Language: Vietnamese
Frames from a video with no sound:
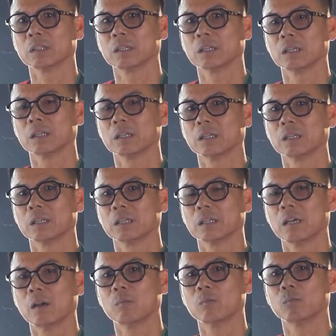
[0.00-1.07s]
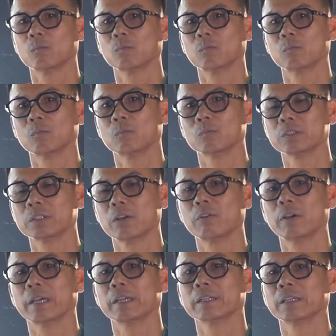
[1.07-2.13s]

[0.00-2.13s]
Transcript: uh, ông Southgate